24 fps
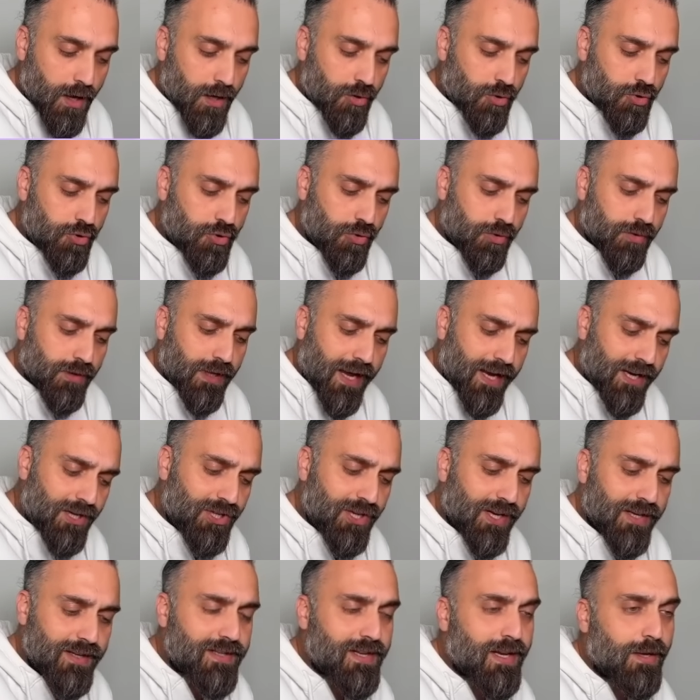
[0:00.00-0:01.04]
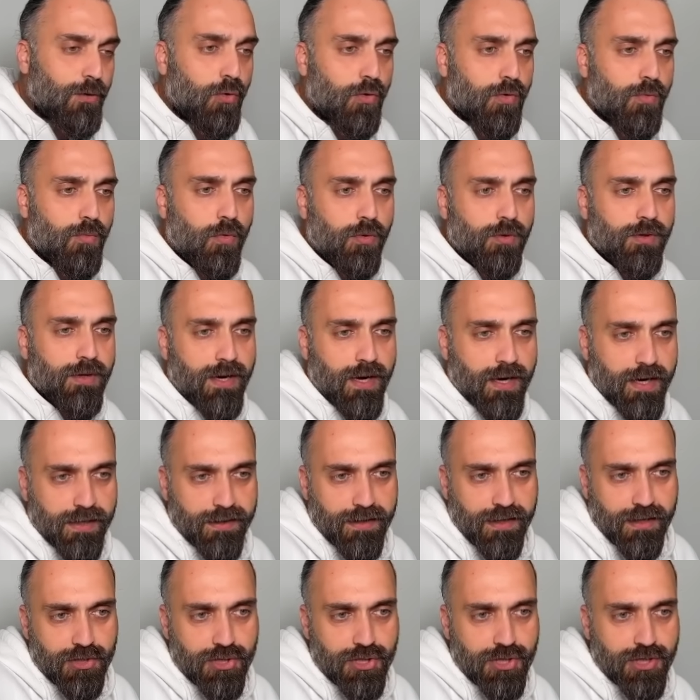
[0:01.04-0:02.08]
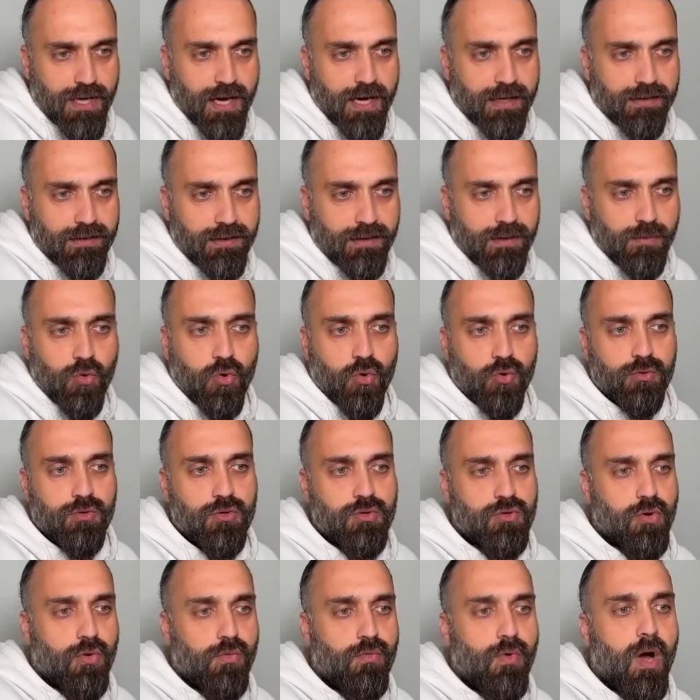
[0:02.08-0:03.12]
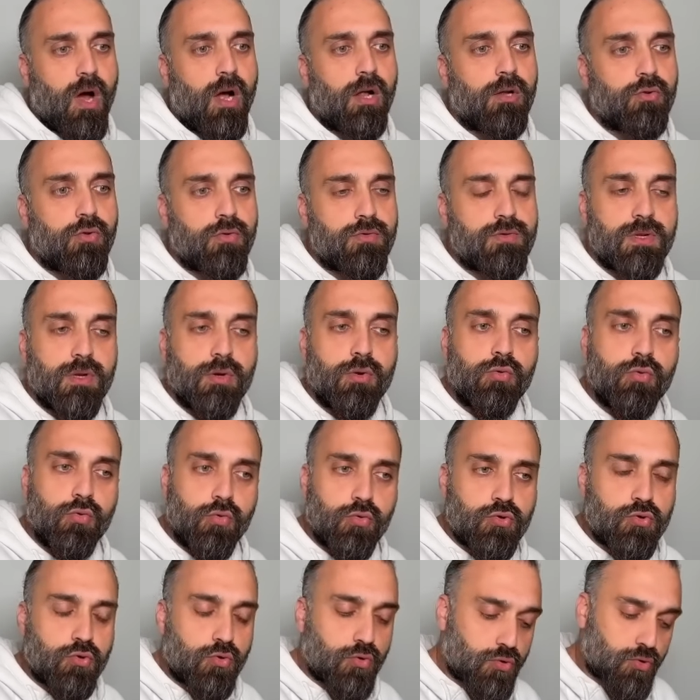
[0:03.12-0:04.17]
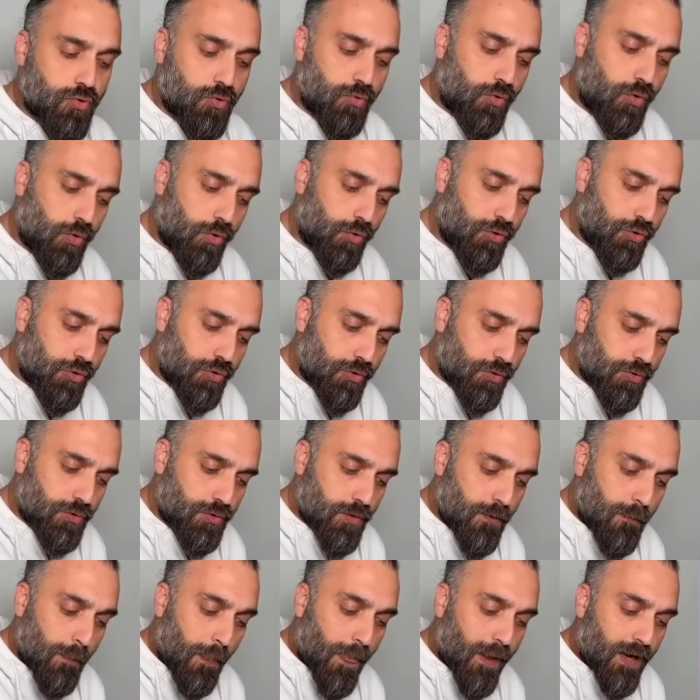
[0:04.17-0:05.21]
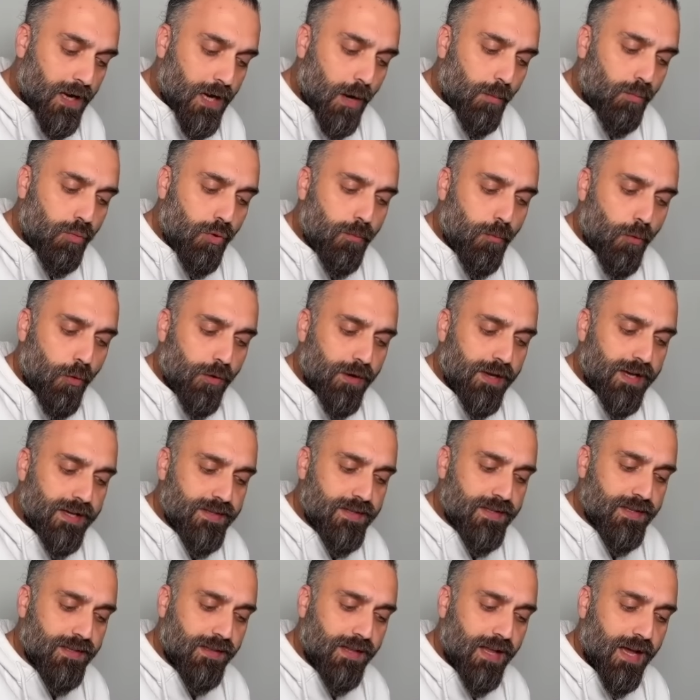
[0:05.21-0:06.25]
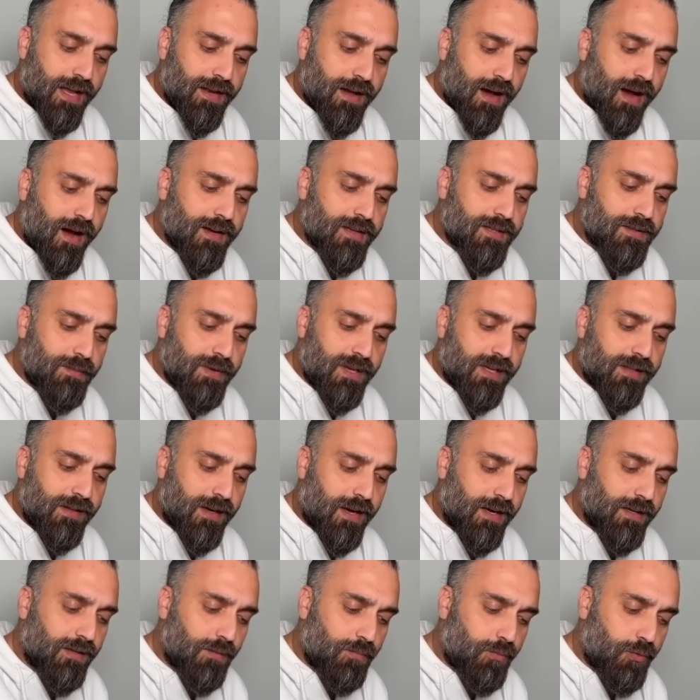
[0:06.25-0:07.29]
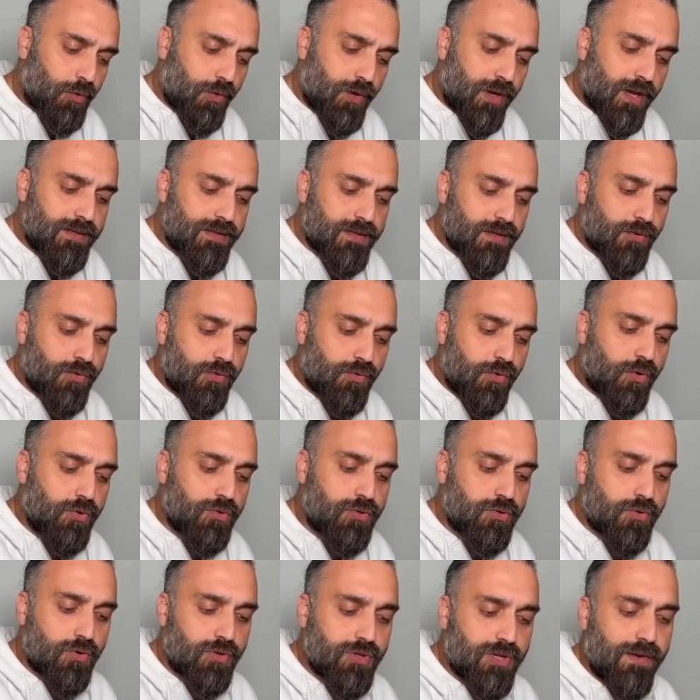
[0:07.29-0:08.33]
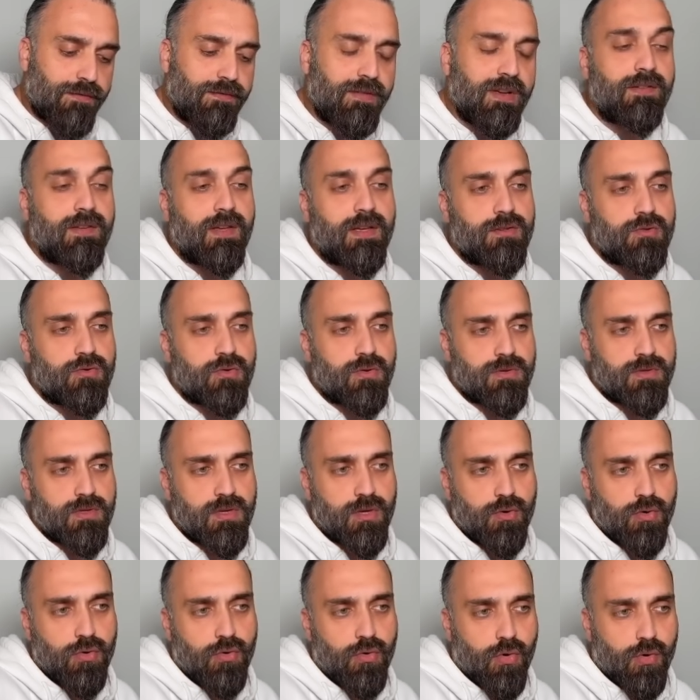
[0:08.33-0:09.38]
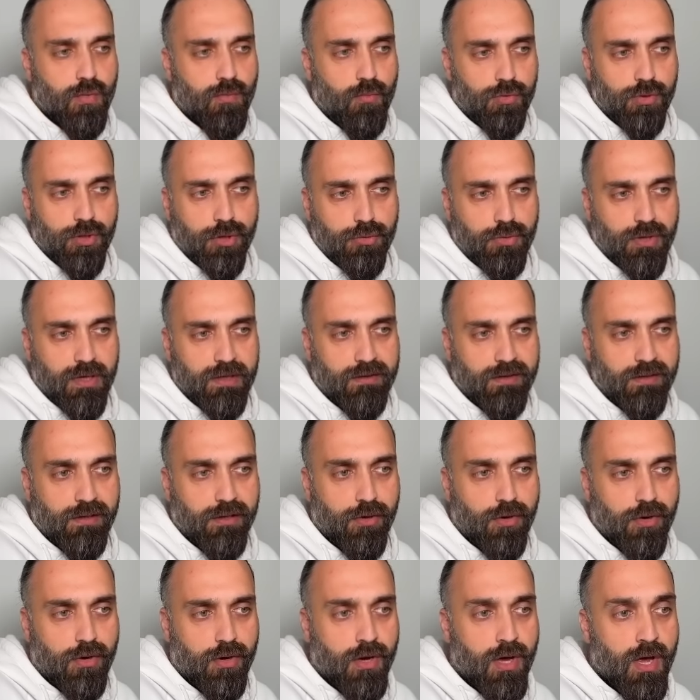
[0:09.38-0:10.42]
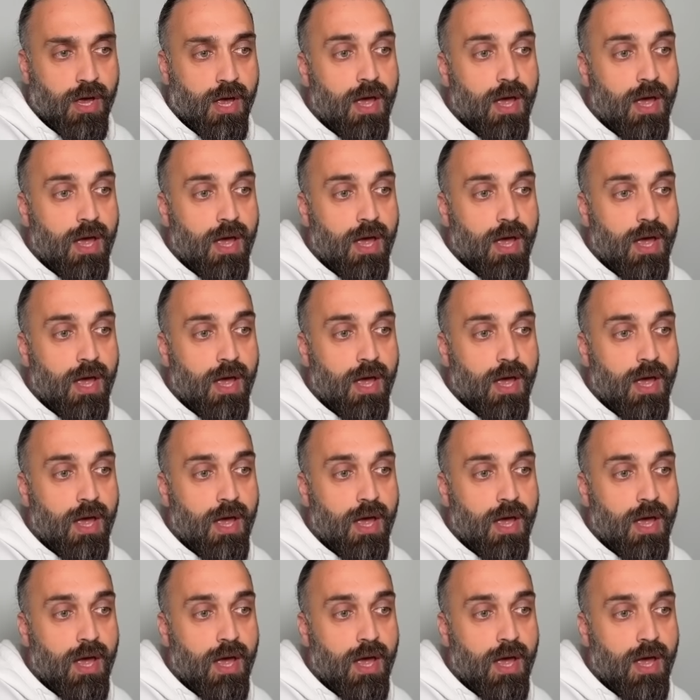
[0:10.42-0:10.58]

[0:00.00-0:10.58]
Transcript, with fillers: Şurada eşeysel hormonları aradan çıkartalım. Kortizol ve aldosteronu uzun uzun konuşuruz. Kabuk bölgesinden az miktarda progesteron, östrojen ve testosteron hormonları üretiliyor.